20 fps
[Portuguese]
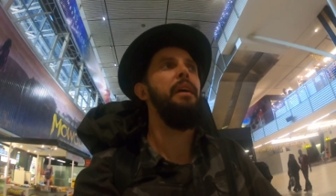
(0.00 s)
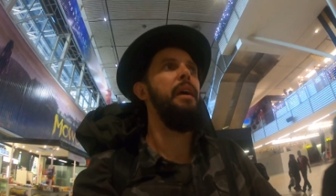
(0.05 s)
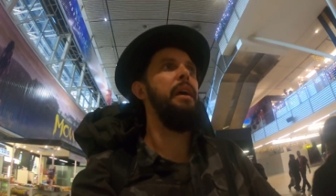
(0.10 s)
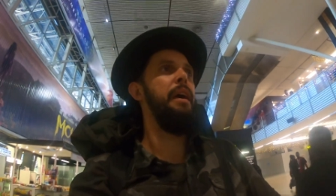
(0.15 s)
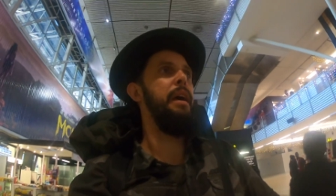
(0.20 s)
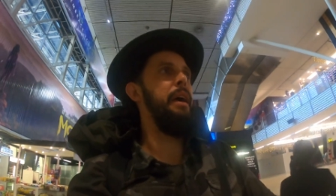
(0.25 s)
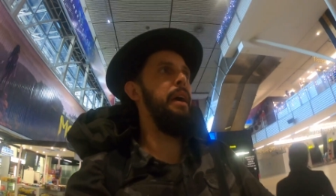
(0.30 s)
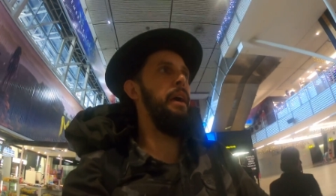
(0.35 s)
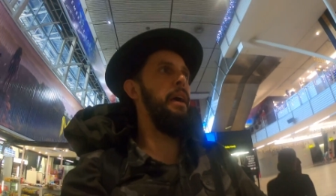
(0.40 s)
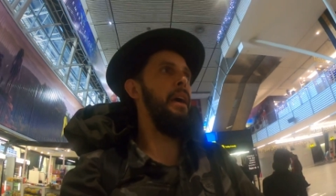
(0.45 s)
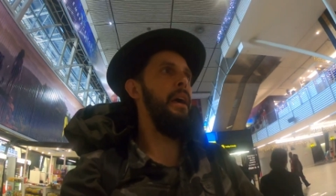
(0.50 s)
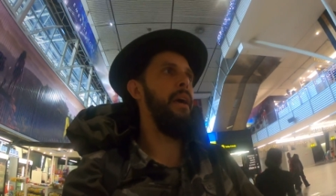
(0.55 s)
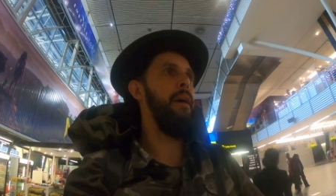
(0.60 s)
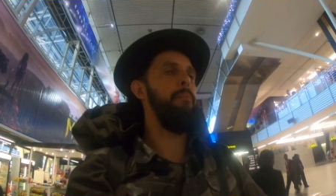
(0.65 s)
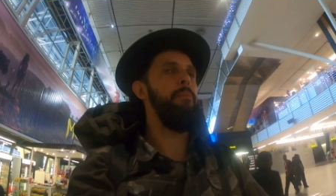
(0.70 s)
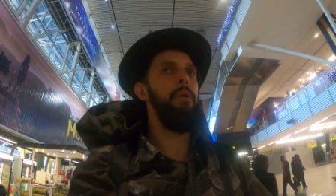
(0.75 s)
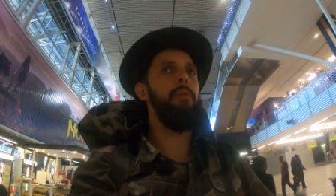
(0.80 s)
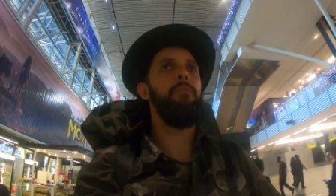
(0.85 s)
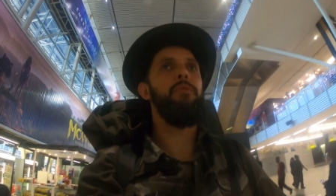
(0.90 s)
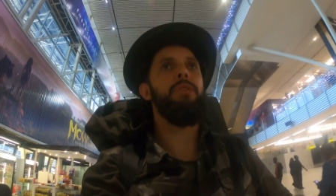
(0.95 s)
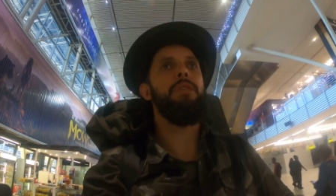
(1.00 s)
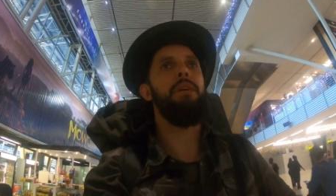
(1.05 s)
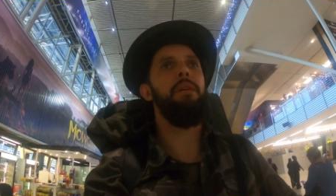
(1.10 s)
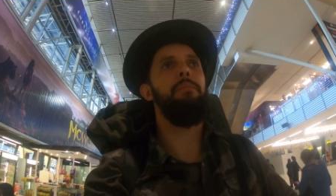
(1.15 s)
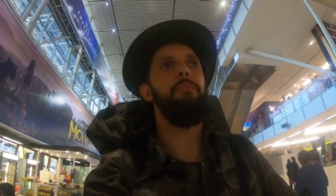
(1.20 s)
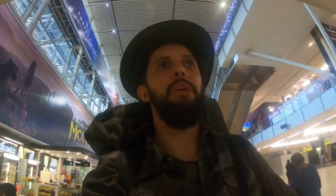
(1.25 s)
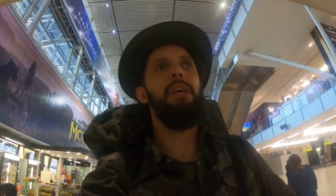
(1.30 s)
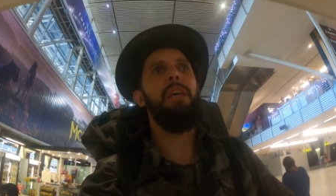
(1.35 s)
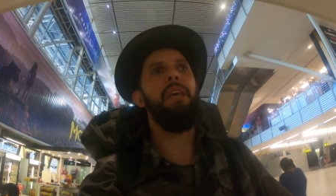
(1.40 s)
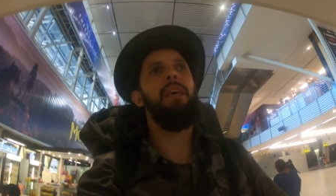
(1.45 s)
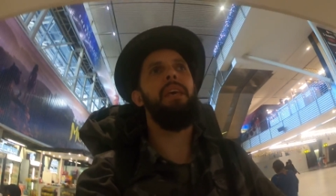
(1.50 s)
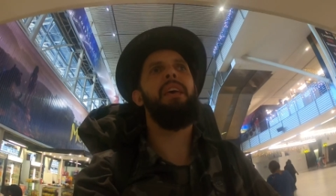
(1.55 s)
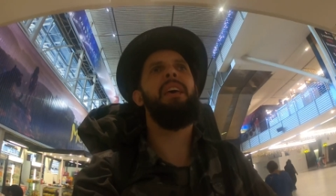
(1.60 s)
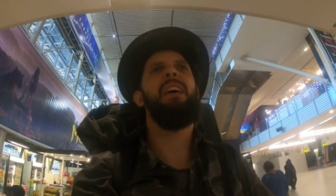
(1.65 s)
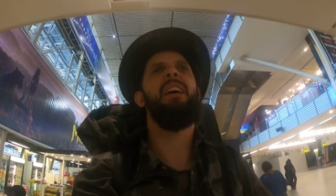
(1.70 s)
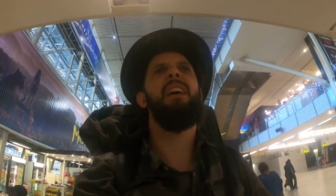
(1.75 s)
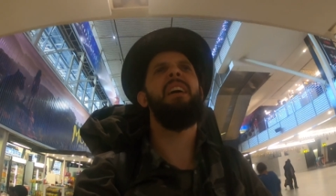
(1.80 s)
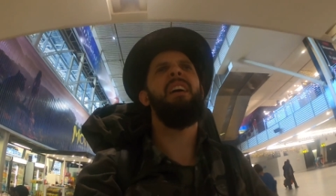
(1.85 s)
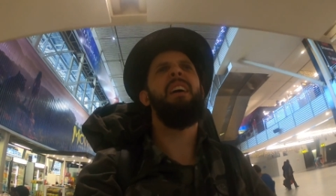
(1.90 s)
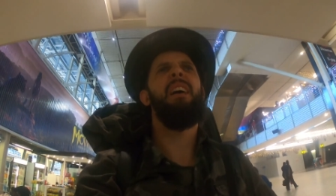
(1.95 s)
é, para Moçambique,
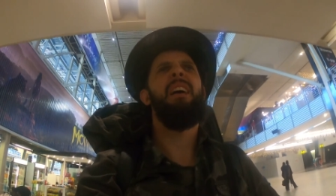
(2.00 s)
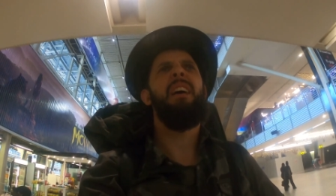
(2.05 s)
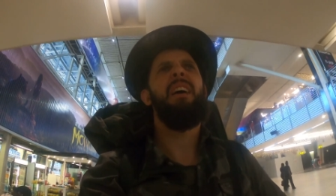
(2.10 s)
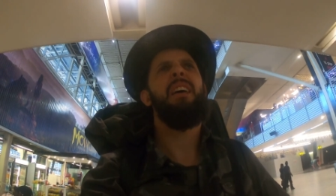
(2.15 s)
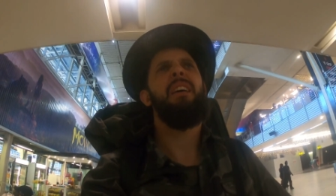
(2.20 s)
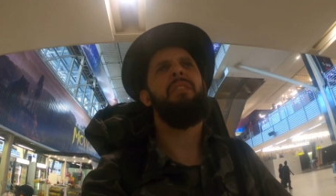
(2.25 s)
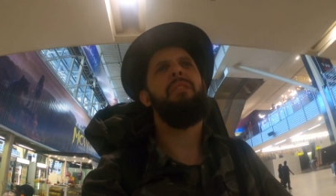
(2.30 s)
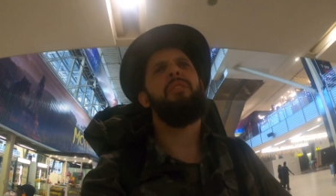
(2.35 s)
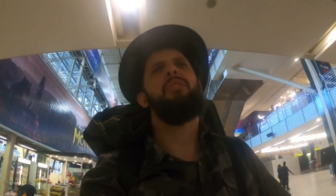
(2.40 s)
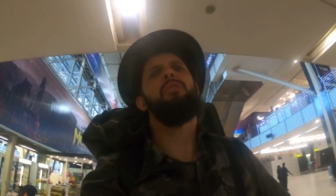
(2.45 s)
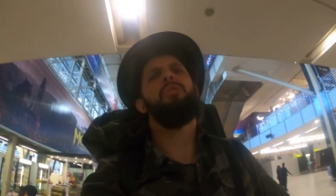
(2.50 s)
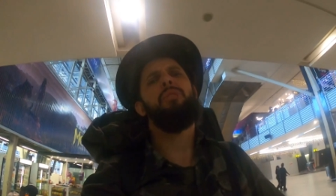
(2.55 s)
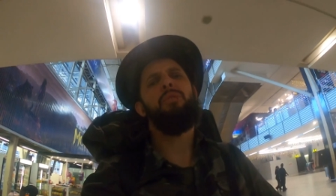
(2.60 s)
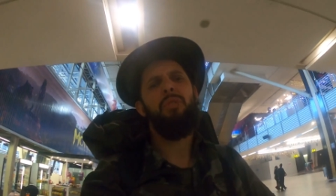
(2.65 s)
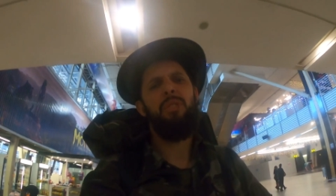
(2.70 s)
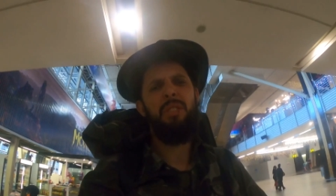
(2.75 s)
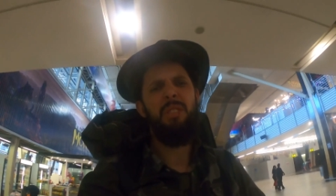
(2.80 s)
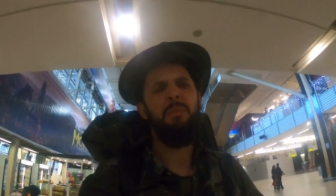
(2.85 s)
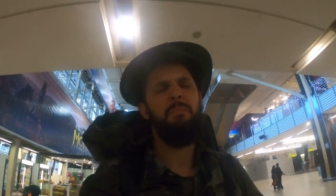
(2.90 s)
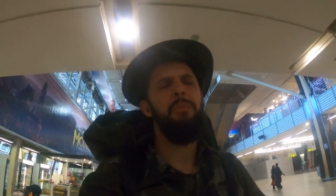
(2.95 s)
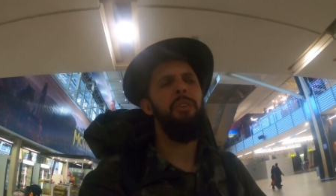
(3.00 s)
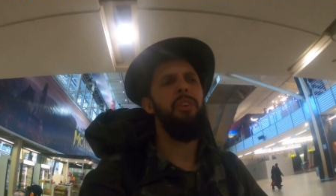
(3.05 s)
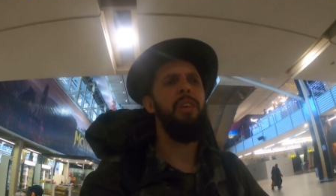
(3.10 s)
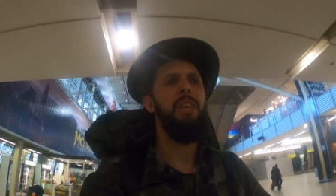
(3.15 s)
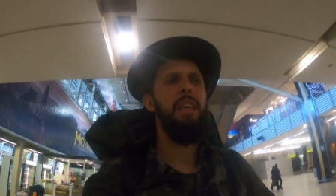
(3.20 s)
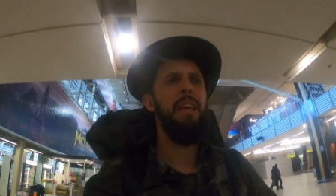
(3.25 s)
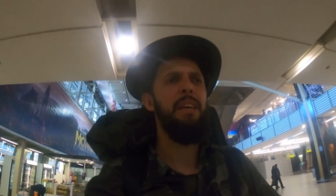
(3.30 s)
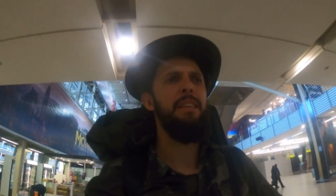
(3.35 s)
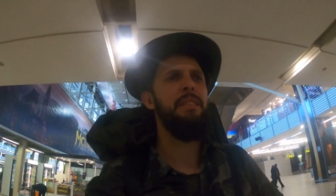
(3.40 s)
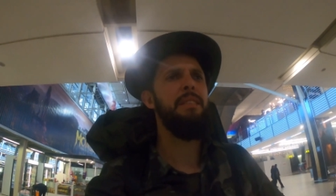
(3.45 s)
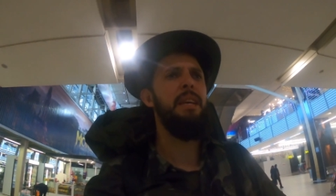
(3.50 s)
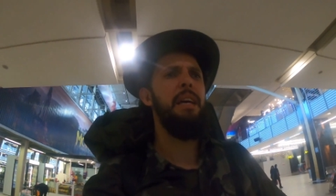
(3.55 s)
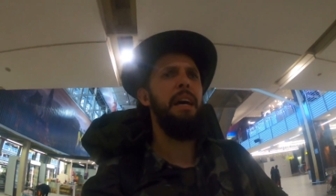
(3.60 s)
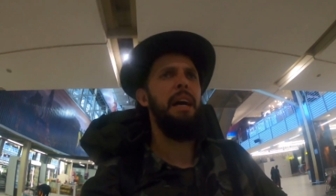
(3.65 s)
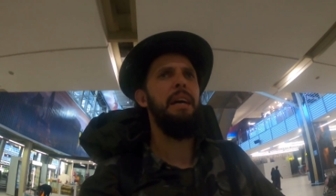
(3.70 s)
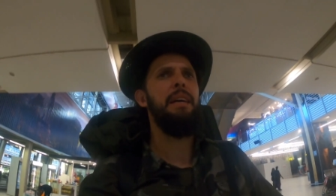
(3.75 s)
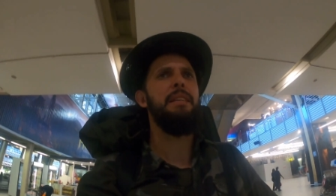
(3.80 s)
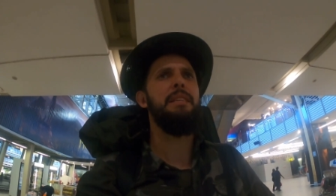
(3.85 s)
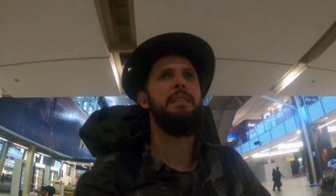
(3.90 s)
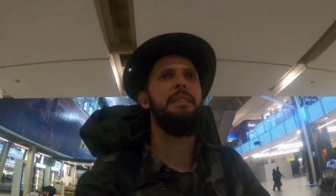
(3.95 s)
que ficou em torno de R$
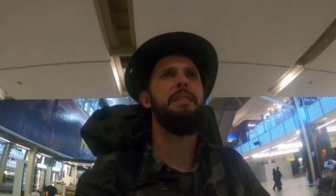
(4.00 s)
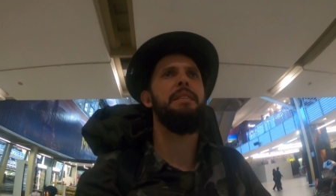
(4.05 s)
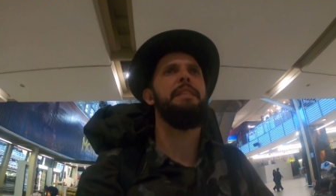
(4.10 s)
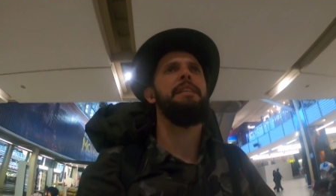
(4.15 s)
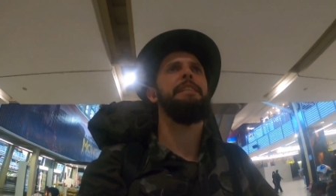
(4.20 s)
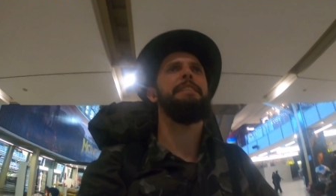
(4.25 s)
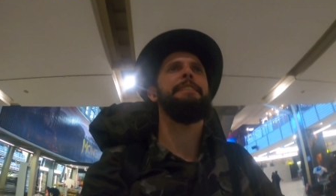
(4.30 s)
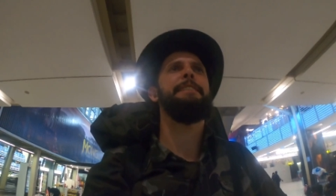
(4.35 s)
1.500.